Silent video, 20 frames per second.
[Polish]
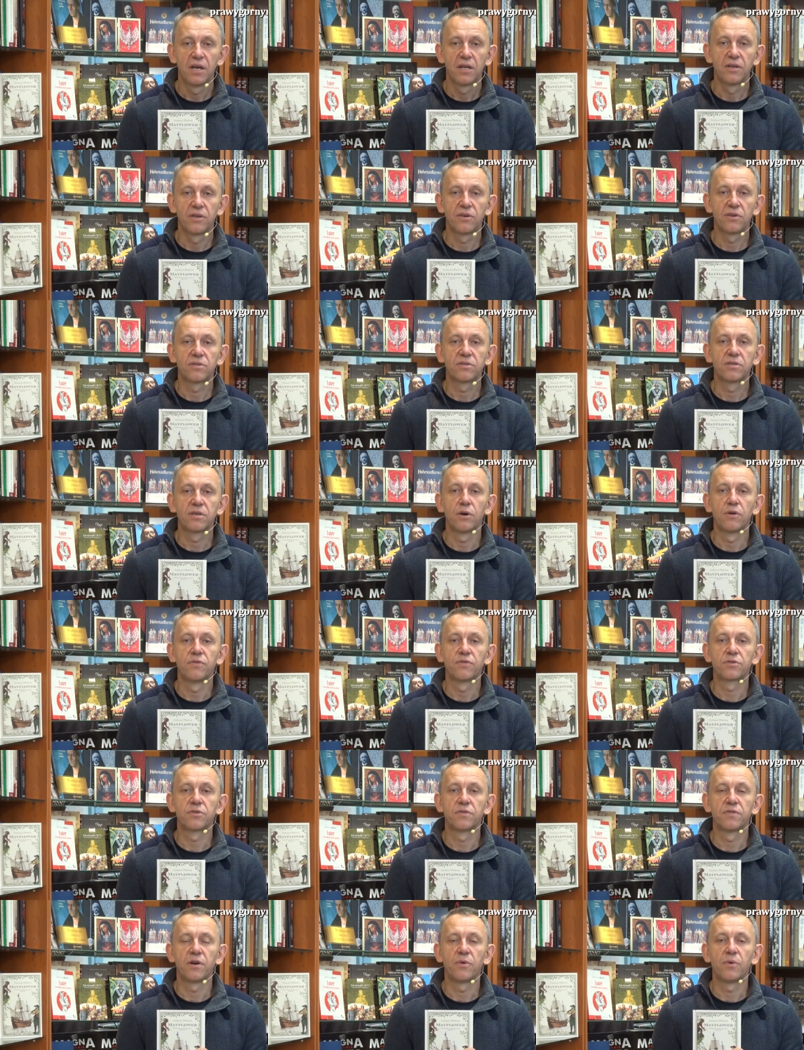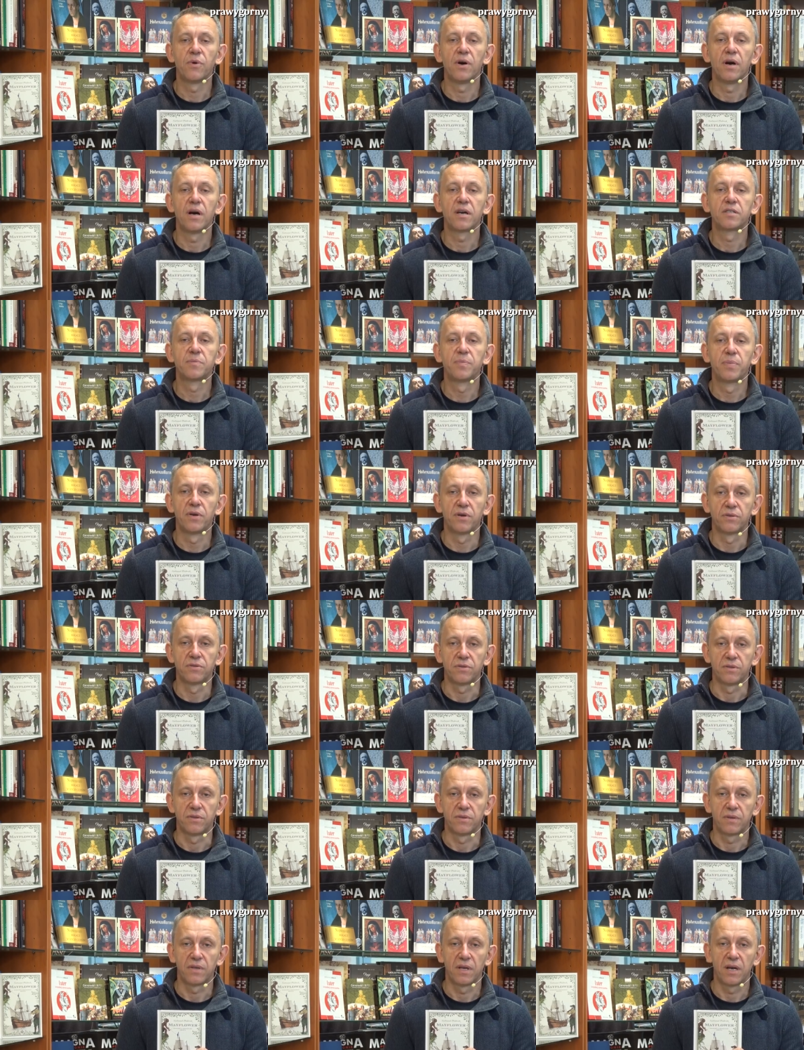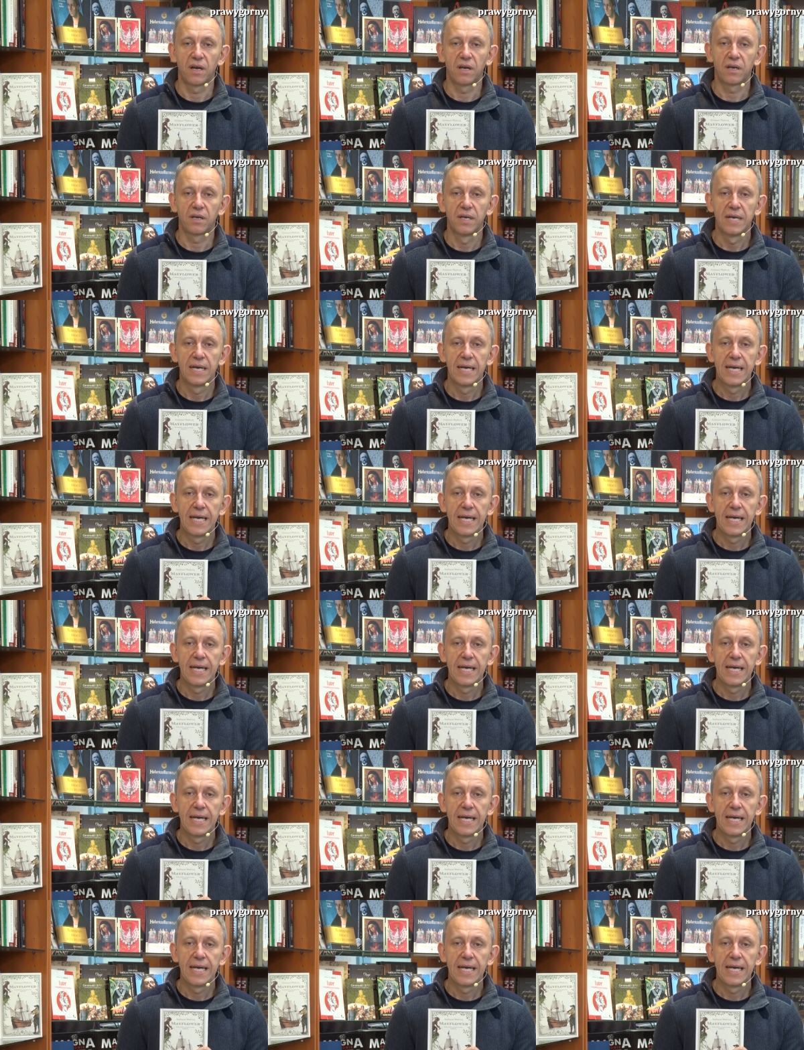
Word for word: no, zaowocowało eksplozją. Tak?